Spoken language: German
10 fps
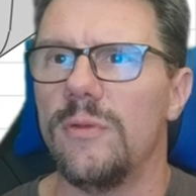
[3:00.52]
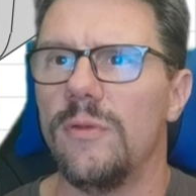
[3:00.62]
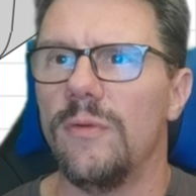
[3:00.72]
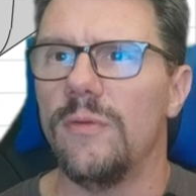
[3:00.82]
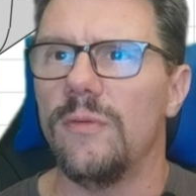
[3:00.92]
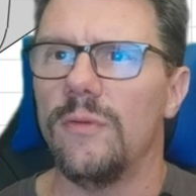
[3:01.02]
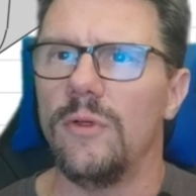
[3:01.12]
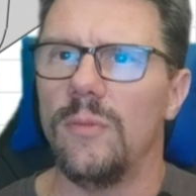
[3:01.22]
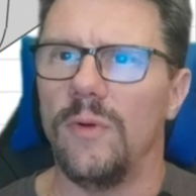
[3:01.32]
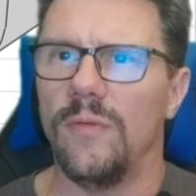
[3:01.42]
Euro durch 5 und
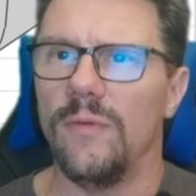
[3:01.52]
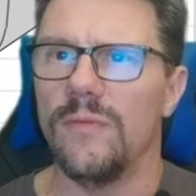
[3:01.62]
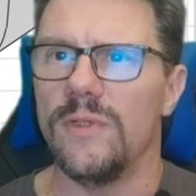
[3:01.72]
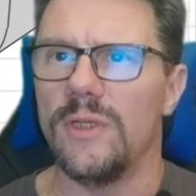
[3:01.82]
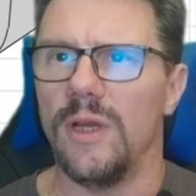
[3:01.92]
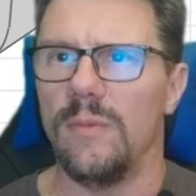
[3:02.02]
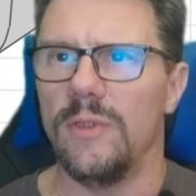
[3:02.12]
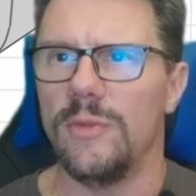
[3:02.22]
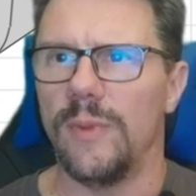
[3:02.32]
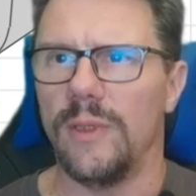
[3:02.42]
komme auf 50 Gramm
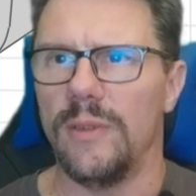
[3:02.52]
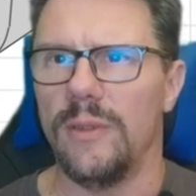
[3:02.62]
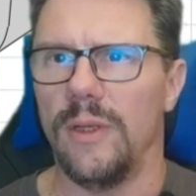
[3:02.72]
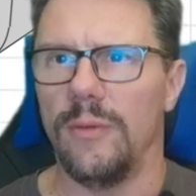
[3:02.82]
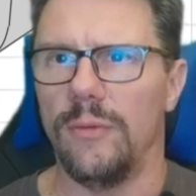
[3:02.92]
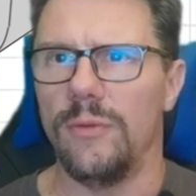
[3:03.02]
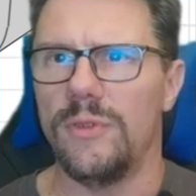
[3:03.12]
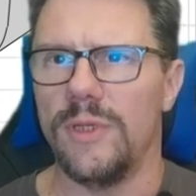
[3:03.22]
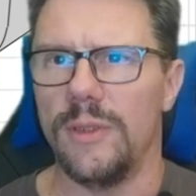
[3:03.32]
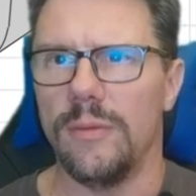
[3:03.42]
entsprechend 1,10
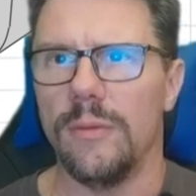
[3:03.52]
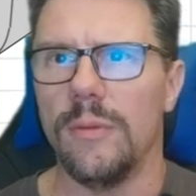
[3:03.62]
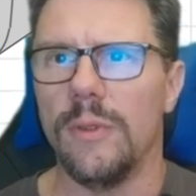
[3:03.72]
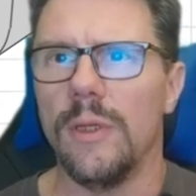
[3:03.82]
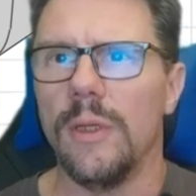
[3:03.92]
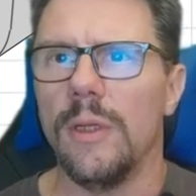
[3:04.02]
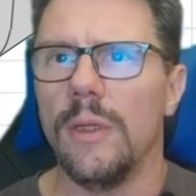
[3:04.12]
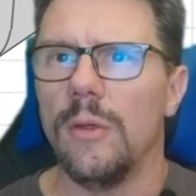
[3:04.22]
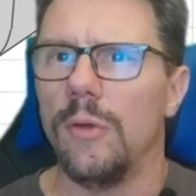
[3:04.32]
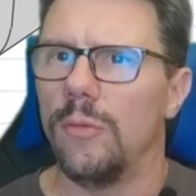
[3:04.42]
Euro.
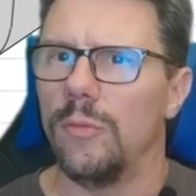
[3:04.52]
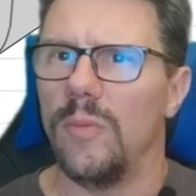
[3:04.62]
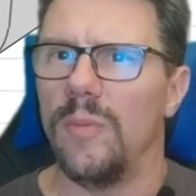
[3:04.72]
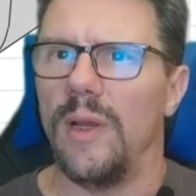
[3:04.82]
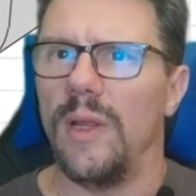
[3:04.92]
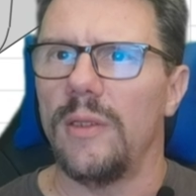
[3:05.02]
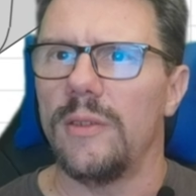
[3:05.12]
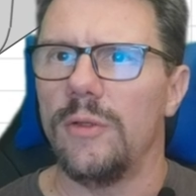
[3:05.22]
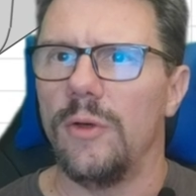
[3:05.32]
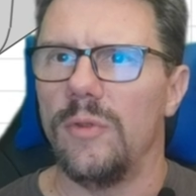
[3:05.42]
Und mit mal
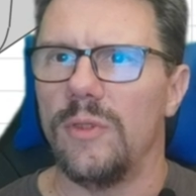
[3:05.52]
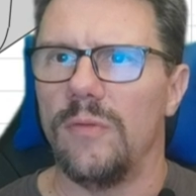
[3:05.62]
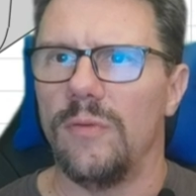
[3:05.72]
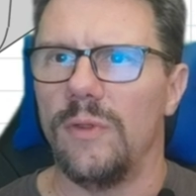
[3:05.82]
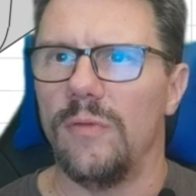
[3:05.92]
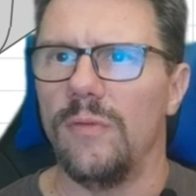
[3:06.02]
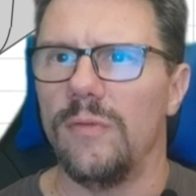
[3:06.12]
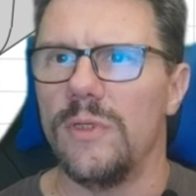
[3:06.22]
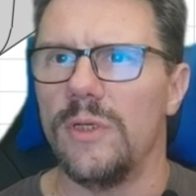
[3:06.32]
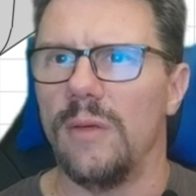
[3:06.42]
8 komme ich dann von den
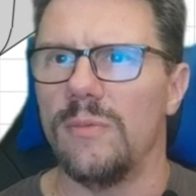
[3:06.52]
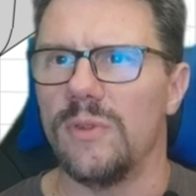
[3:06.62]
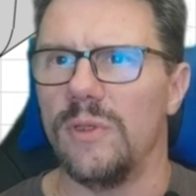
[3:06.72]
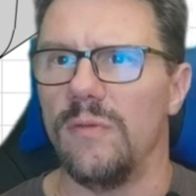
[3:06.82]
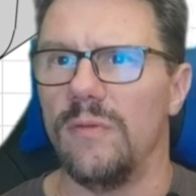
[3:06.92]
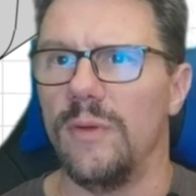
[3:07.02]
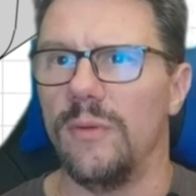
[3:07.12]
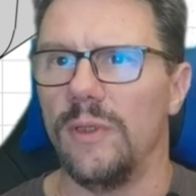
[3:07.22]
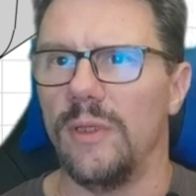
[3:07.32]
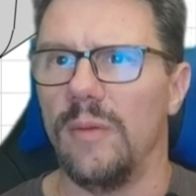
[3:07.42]
50 Gramm zu den
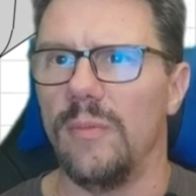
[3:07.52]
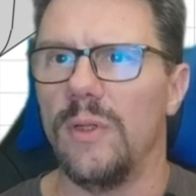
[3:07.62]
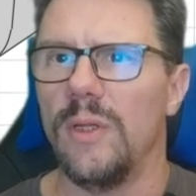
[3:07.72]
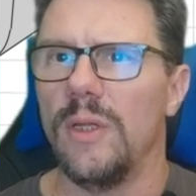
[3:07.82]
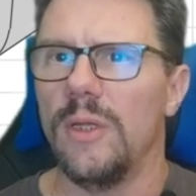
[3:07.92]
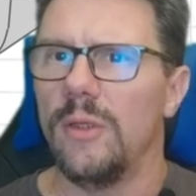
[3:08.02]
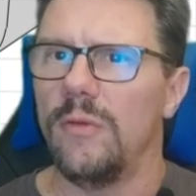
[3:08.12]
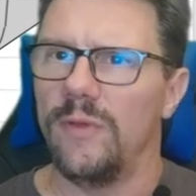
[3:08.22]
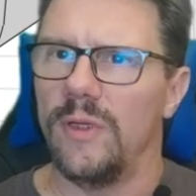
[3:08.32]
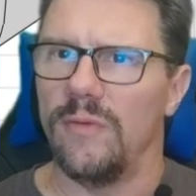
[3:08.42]
400 Gramm.
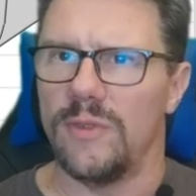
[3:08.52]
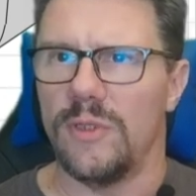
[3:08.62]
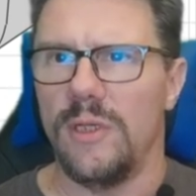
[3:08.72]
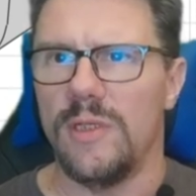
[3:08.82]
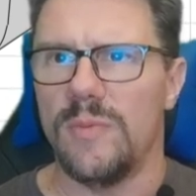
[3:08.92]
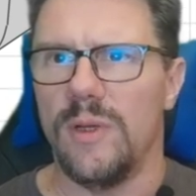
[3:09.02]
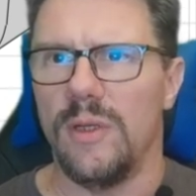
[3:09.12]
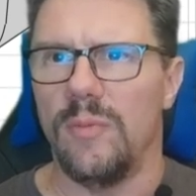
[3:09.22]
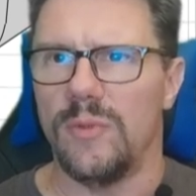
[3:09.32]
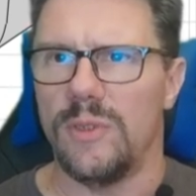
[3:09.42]
Und wieder, was ich links
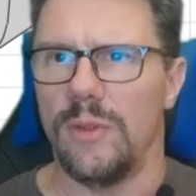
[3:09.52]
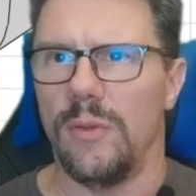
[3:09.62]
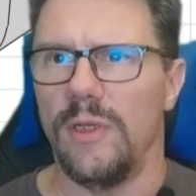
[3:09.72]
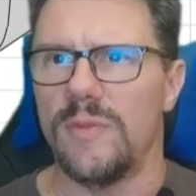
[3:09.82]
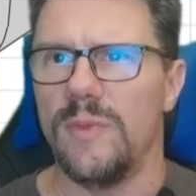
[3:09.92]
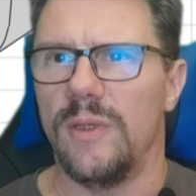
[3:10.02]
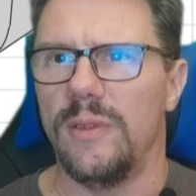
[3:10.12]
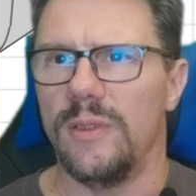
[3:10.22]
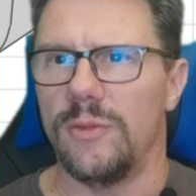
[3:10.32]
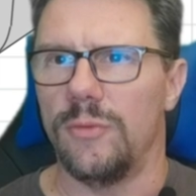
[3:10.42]
mache, muss ich auch rechts
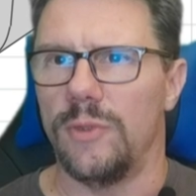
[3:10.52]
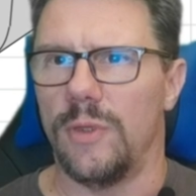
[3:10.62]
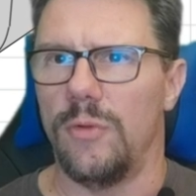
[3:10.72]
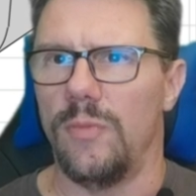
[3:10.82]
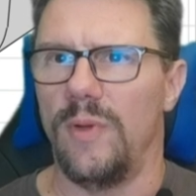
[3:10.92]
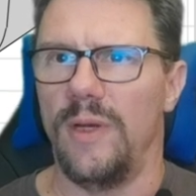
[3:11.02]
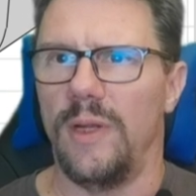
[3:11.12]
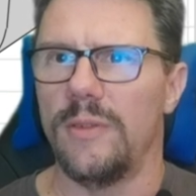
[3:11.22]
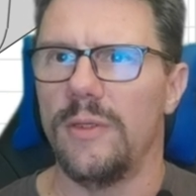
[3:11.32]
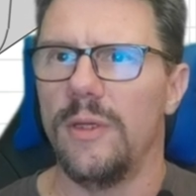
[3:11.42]
machen, also dort auch mal
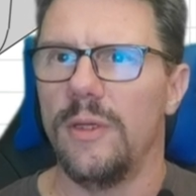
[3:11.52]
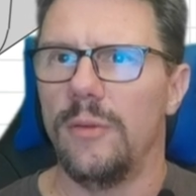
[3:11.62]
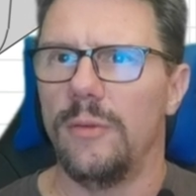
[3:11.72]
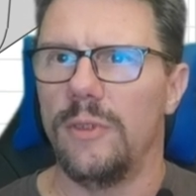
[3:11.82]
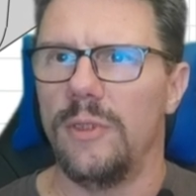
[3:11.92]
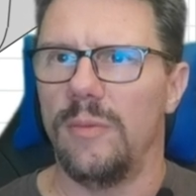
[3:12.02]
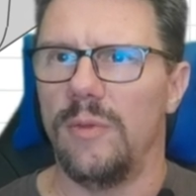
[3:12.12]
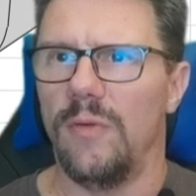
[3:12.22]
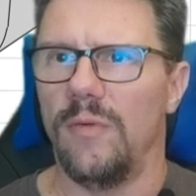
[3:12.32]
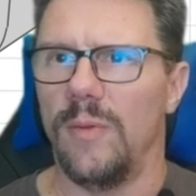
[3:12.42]
8. Und ich habe
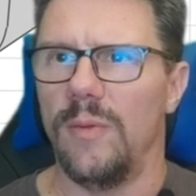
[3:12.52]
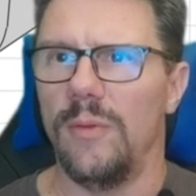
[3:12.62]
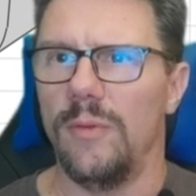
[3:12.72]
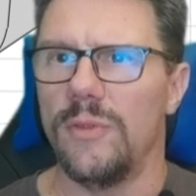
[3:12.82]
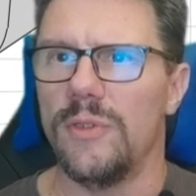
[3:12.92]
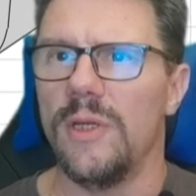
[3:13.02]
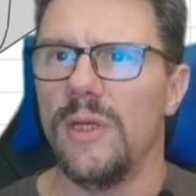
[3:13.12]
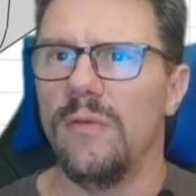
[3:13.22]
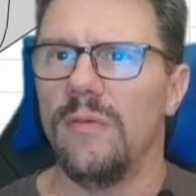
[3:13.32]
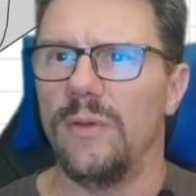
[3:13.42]
die Aufgabe gelöst.
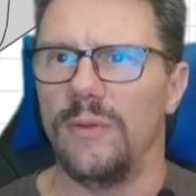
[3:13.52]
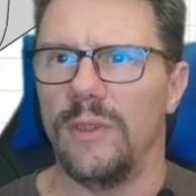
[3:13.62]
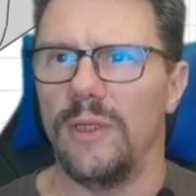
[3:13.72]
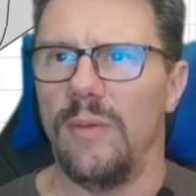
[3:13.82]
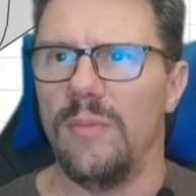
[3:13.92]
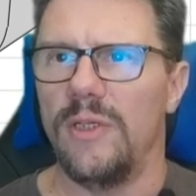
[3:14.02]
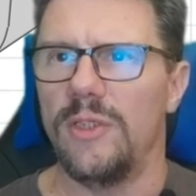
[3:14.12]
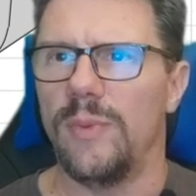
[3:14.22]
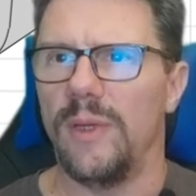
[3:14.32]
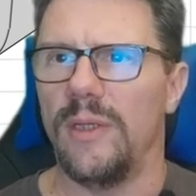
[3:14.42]
400 Gramm
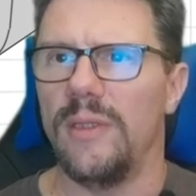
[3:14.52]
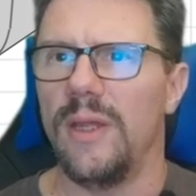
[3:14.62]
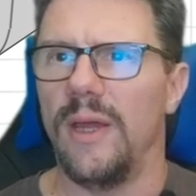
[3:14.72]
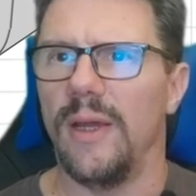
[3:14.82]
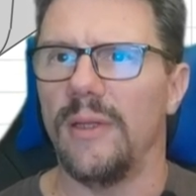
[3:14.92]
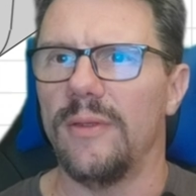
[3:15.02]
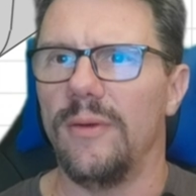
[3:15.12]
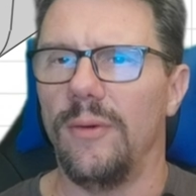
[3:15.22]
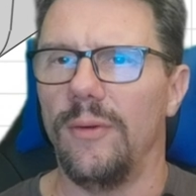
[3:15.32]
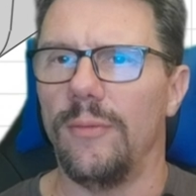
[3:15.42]
entsprechen 8,80
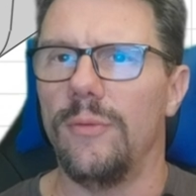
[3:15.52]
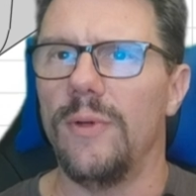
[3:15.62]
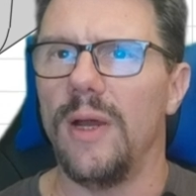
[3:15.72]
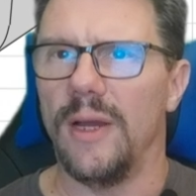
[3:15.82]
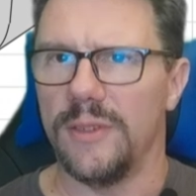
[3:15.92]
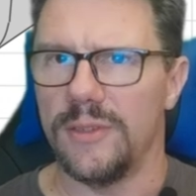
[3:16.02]
Euro.